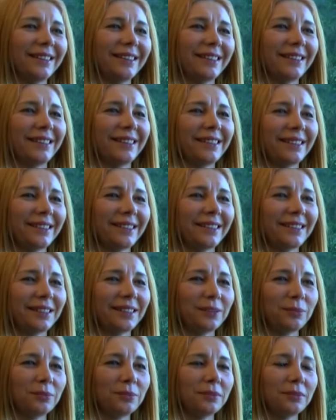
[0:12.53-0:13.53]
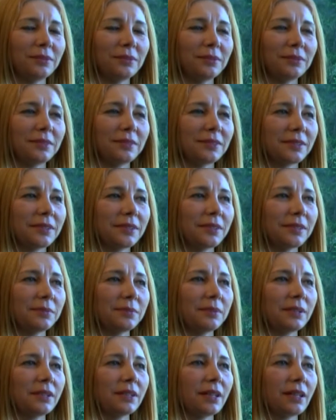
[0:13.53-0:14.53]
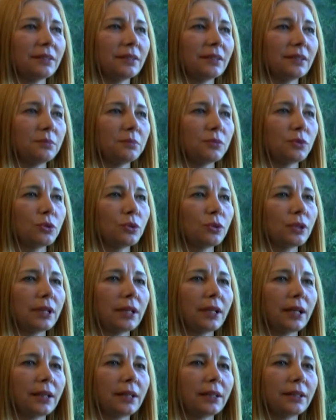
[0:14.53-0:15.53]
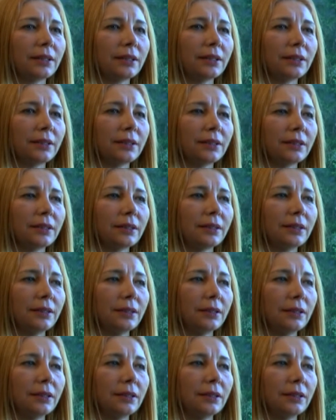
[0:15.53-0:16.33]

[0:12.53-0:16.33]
E, siz bir yatırımcı olarak e,